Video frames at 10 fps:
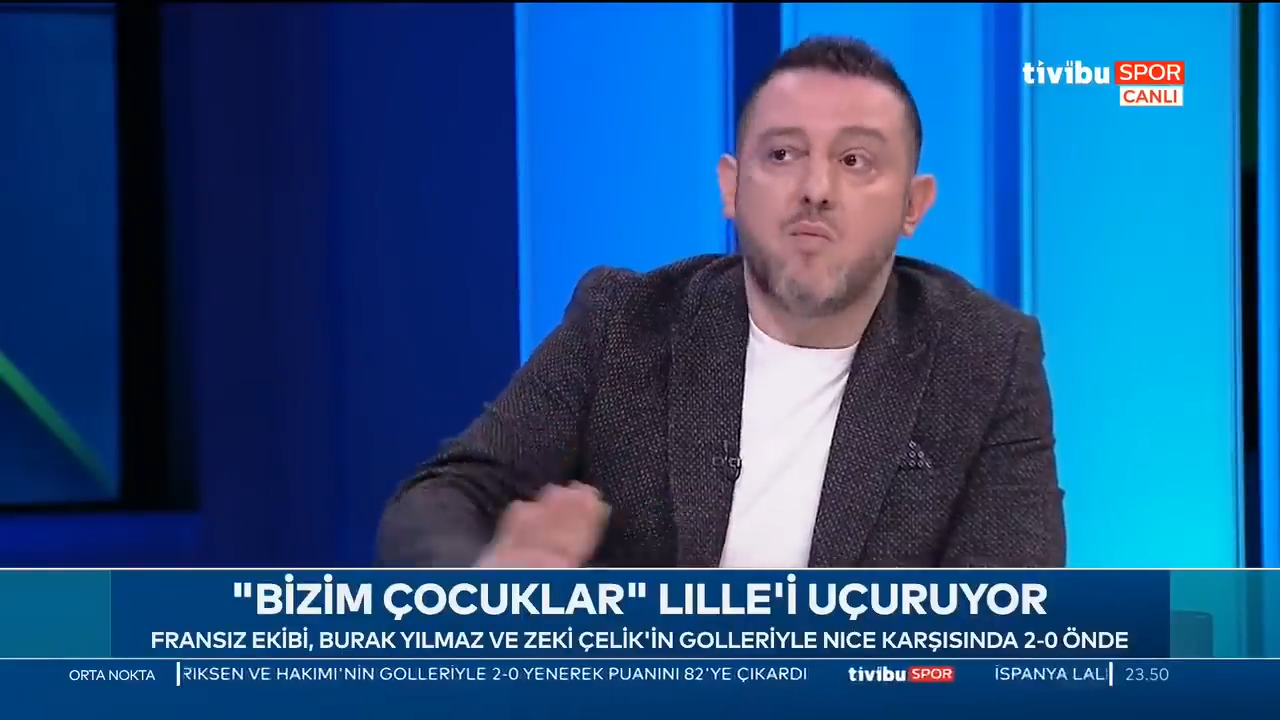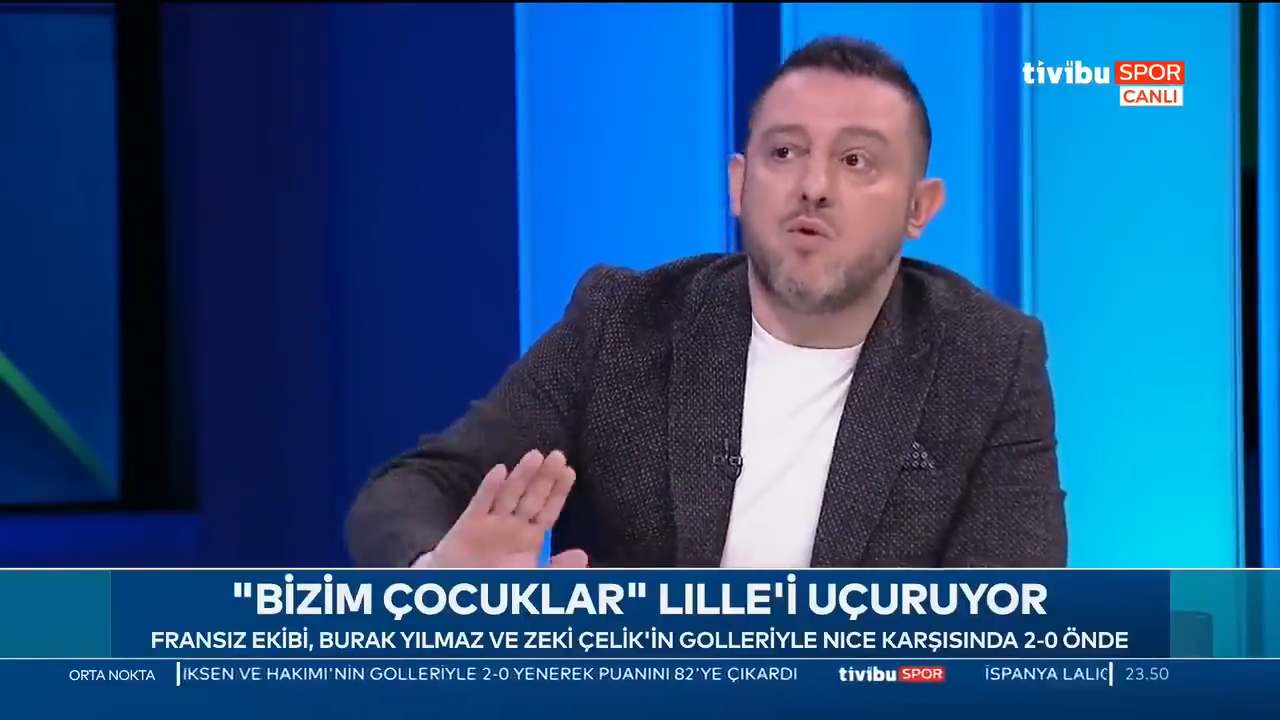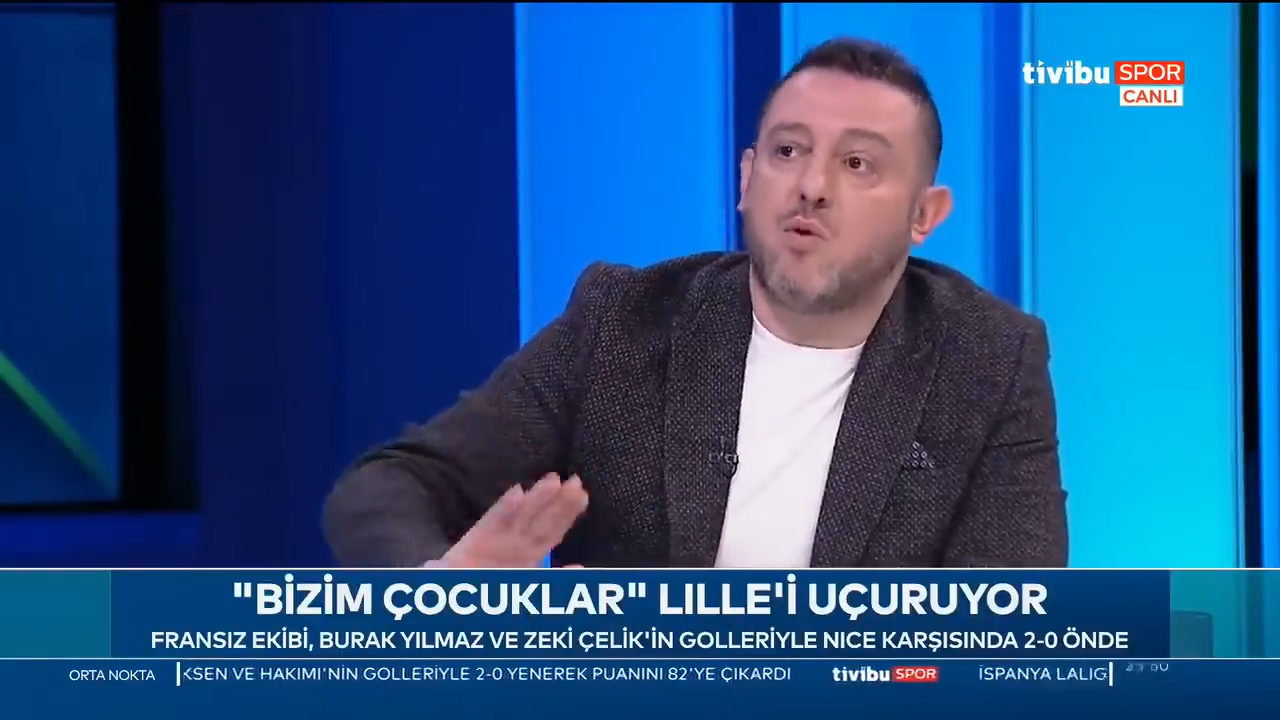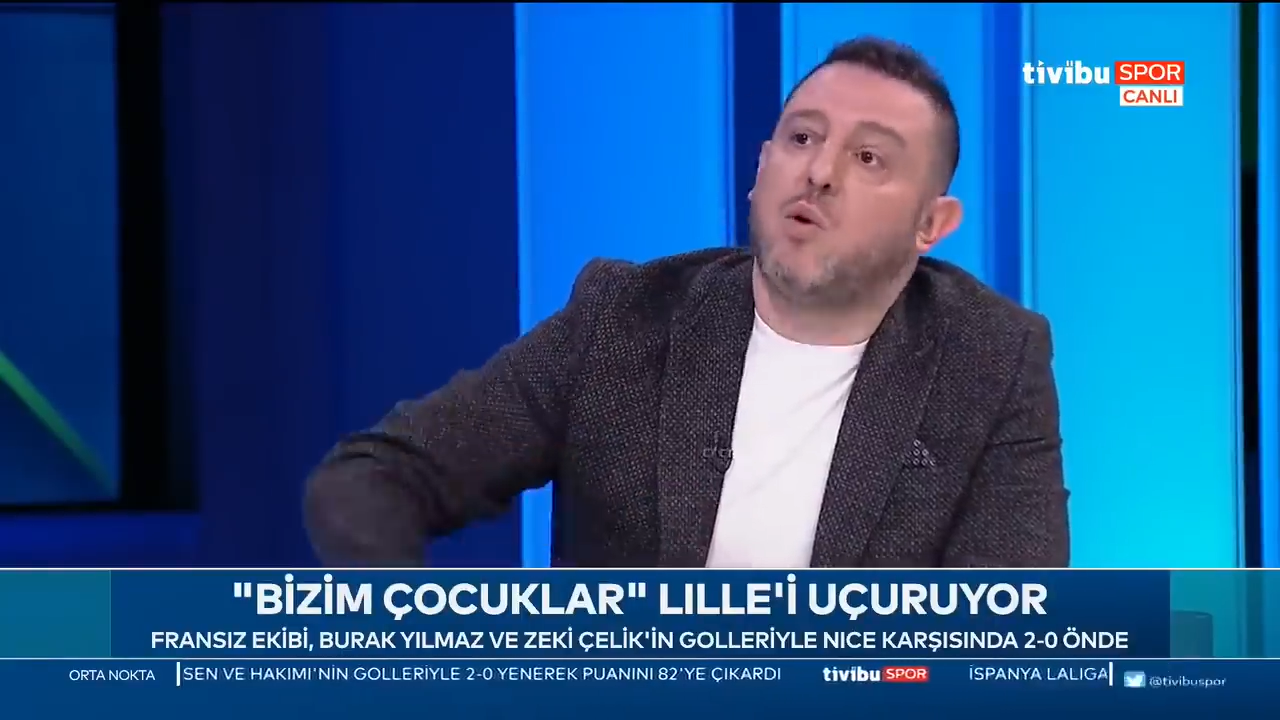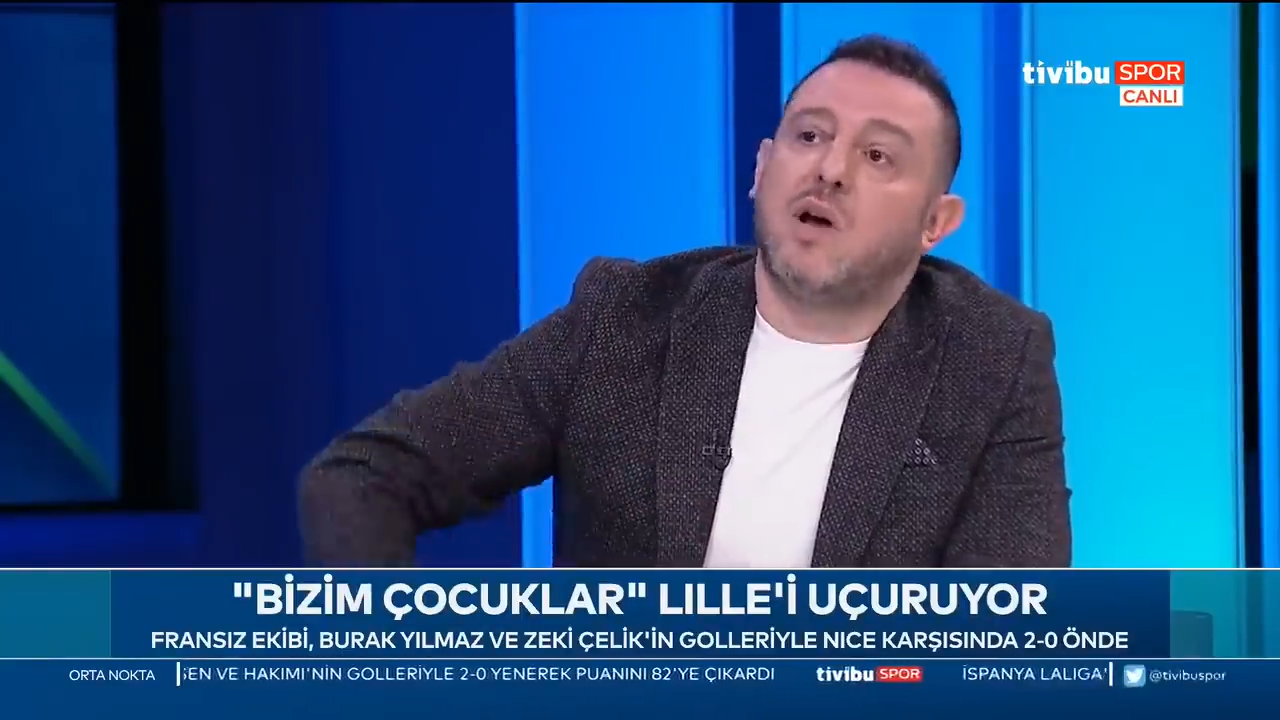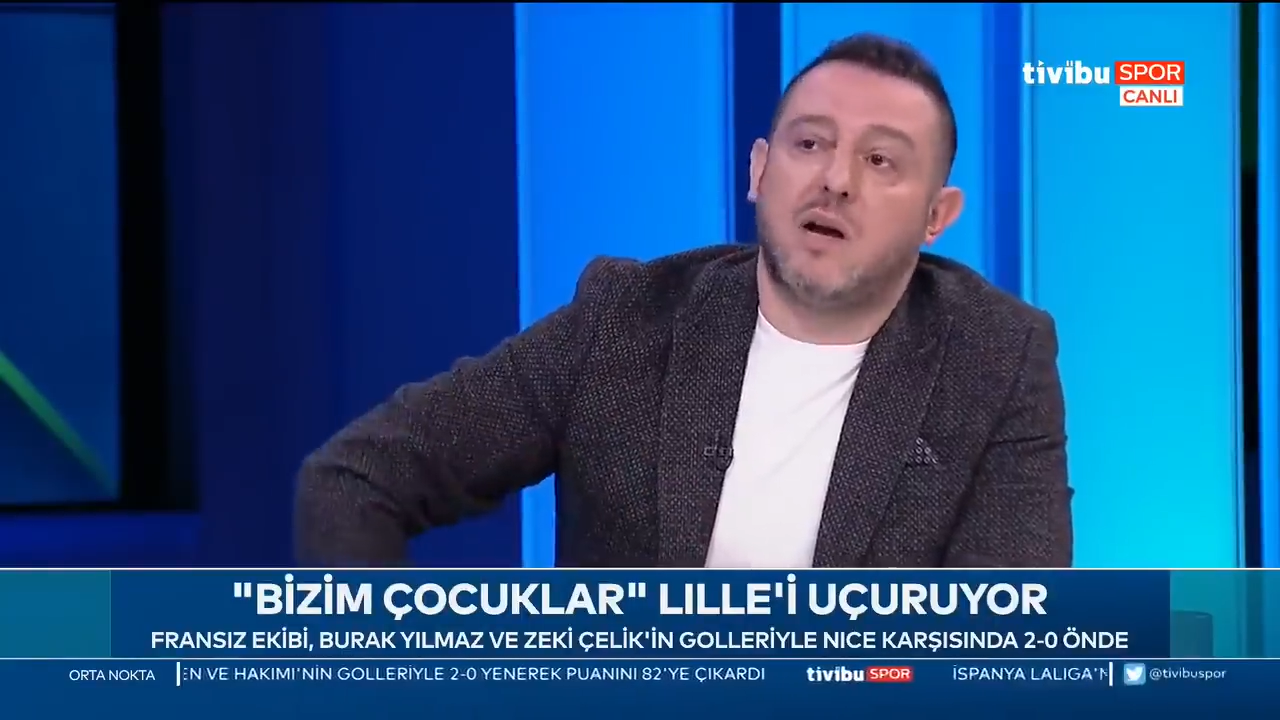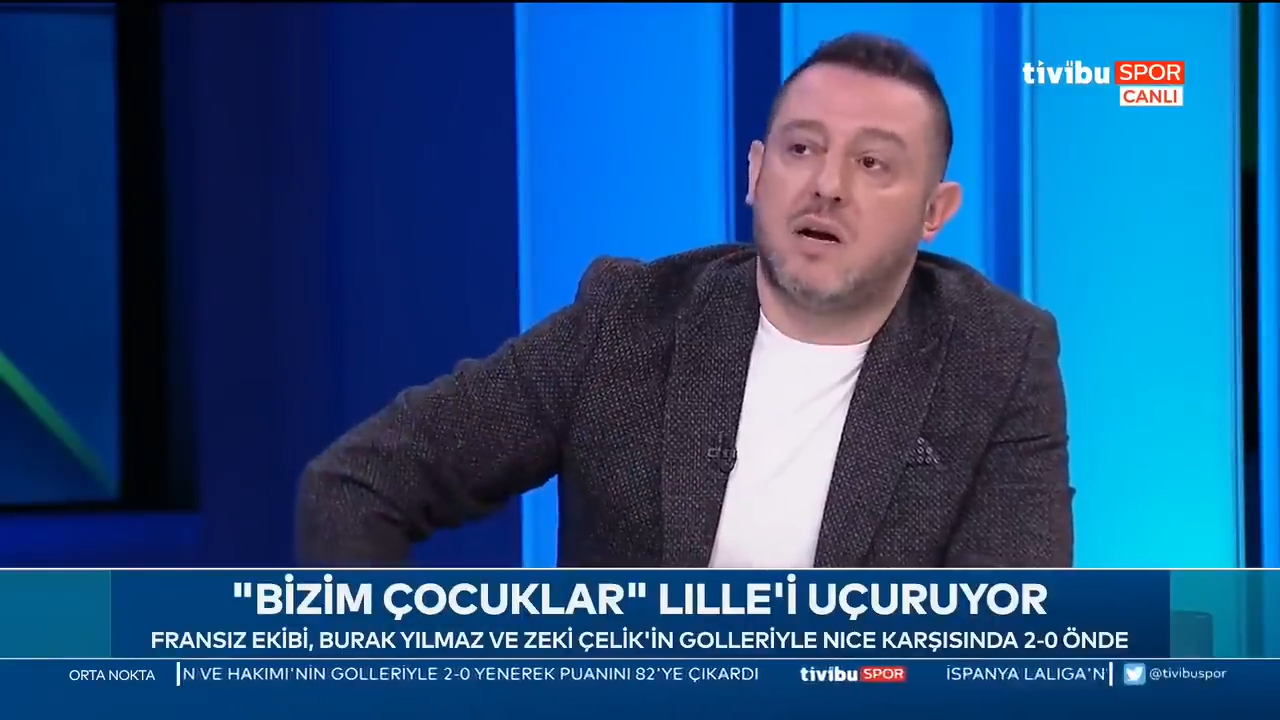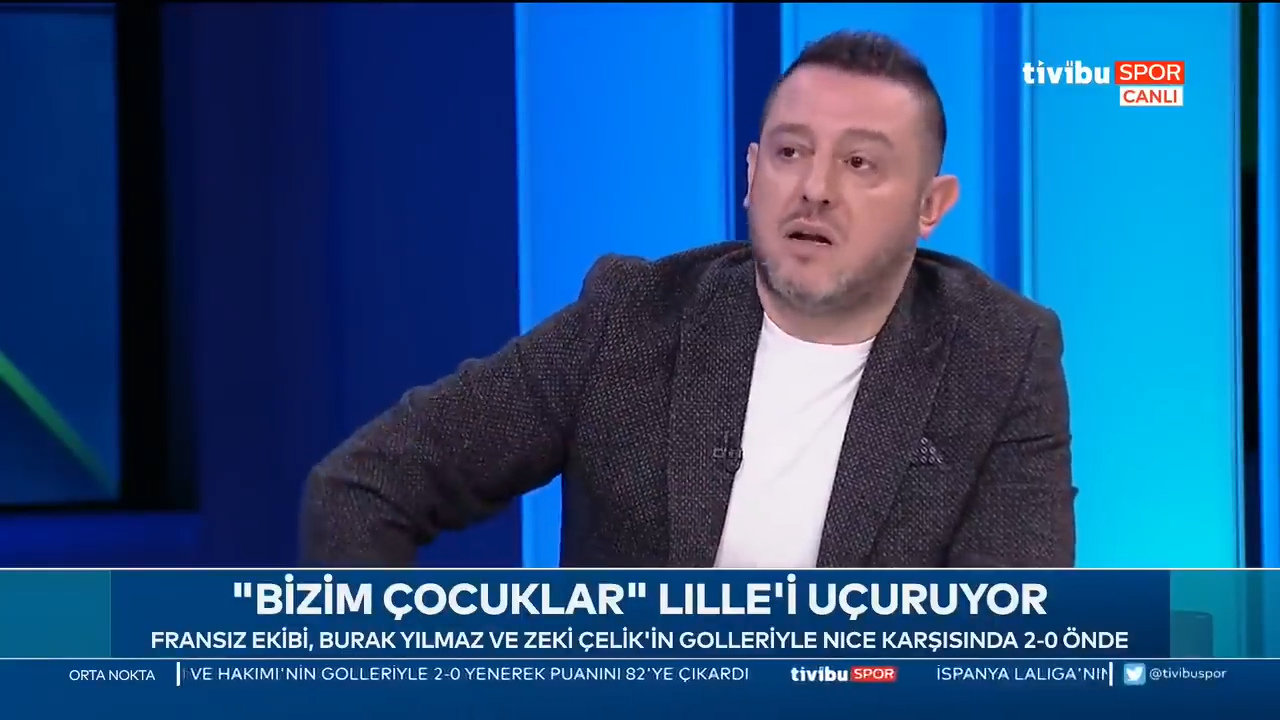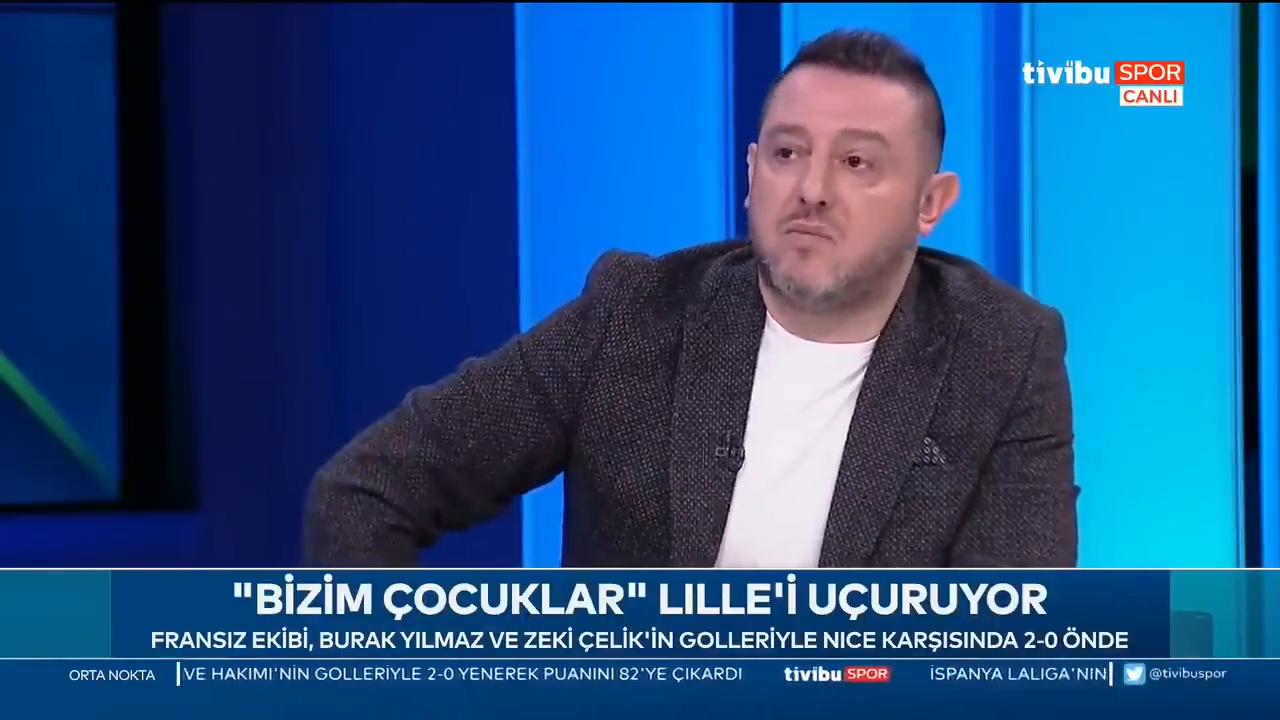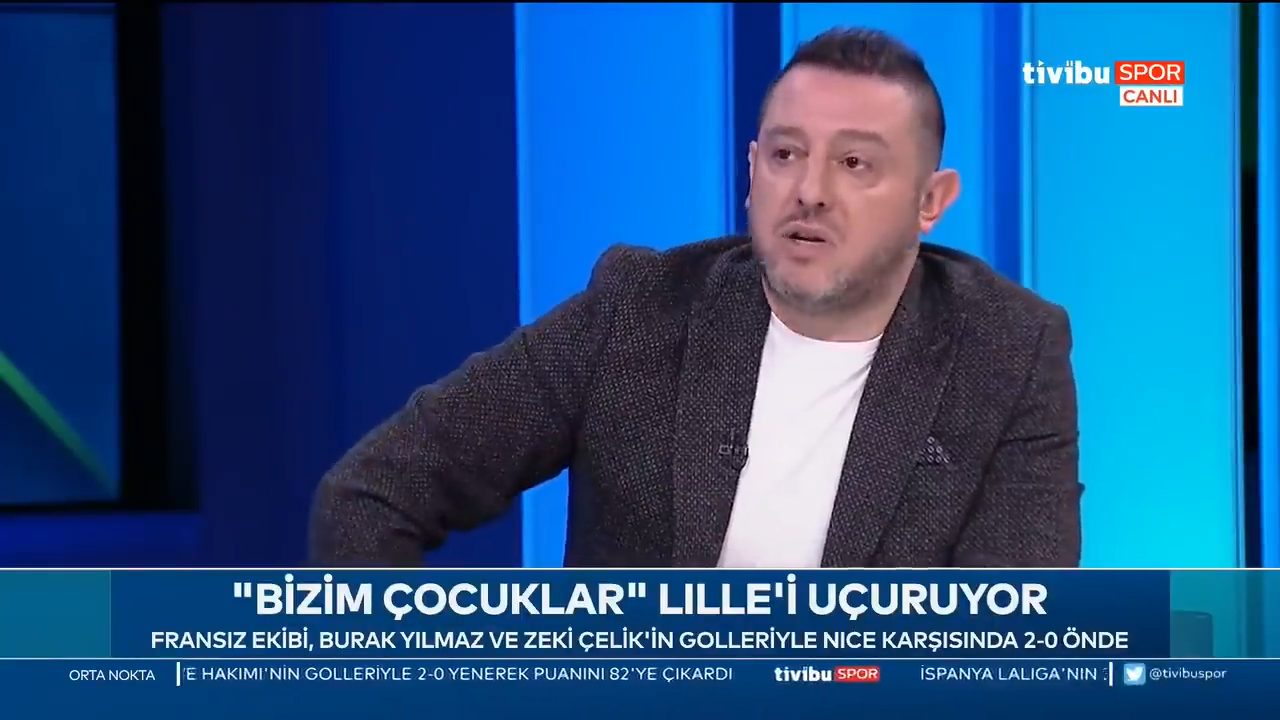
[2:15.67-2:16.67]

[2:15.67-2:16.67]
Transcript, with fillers: büyük olaylardan